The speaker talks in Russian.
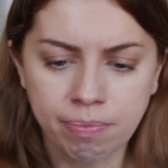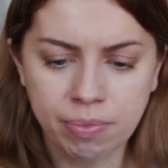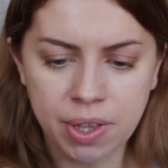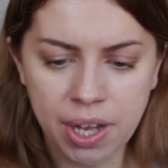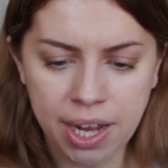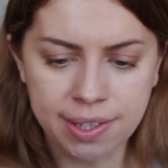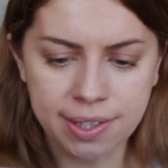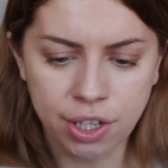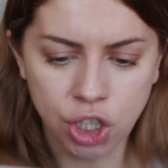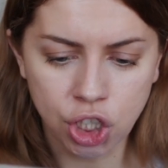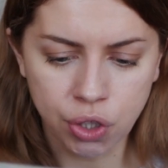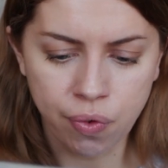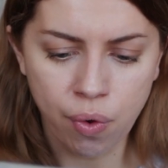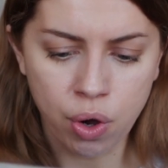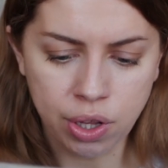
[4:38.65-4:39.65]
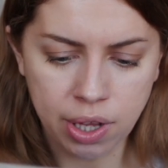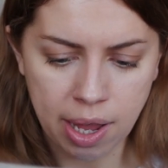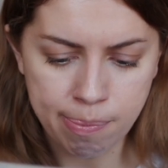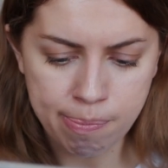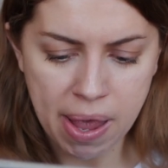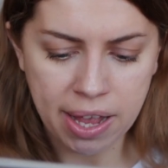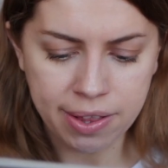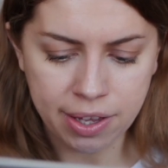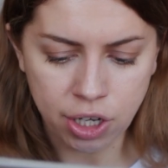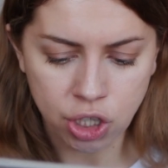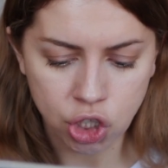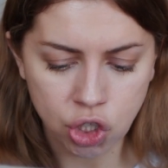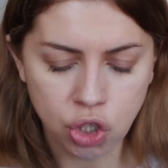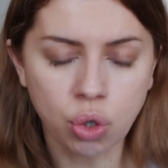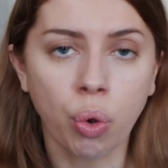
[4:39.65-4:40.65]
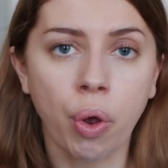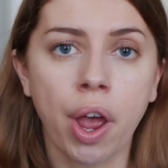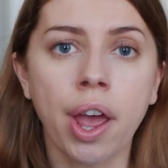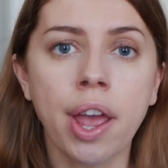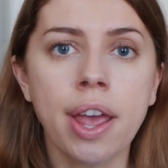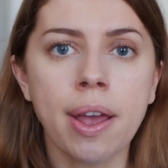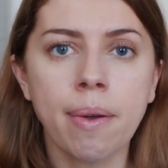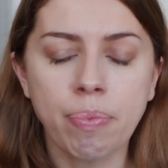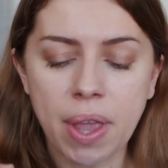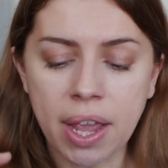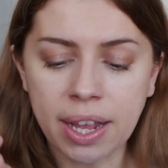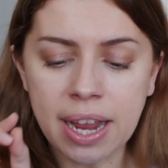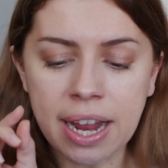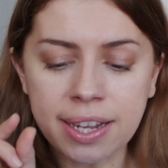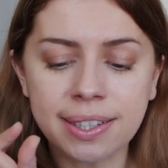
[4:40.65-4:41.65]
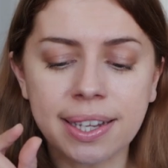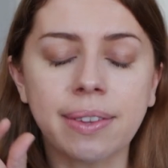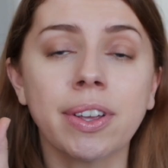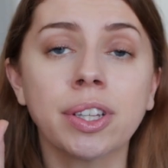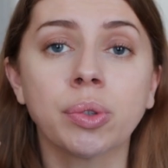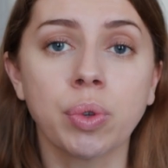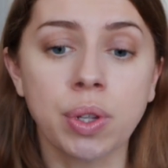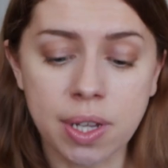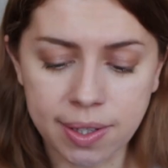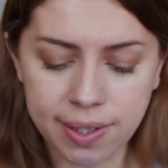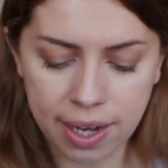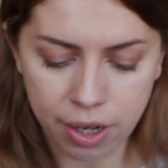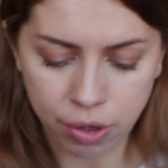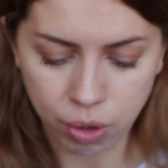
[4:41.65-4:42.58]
третье, четвертое, пятое, шестое, э, они соответствуют неделе.